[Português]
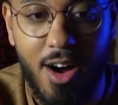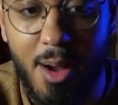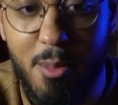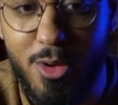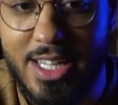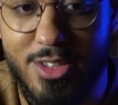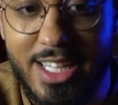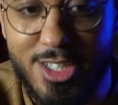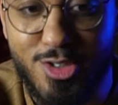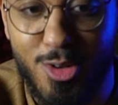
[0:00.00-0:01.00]
ó, meu dedo
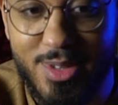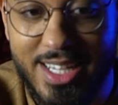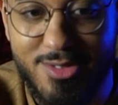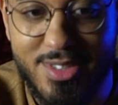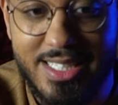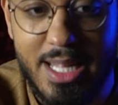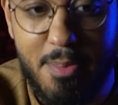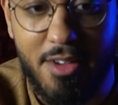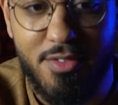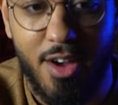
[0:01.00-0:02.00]
tá solto aqui, não sei se dá
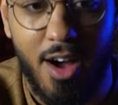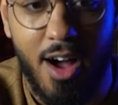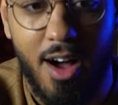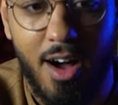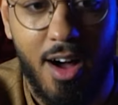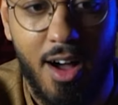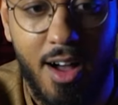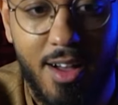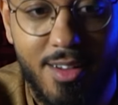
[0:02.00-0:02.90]
para ver, ó, ó.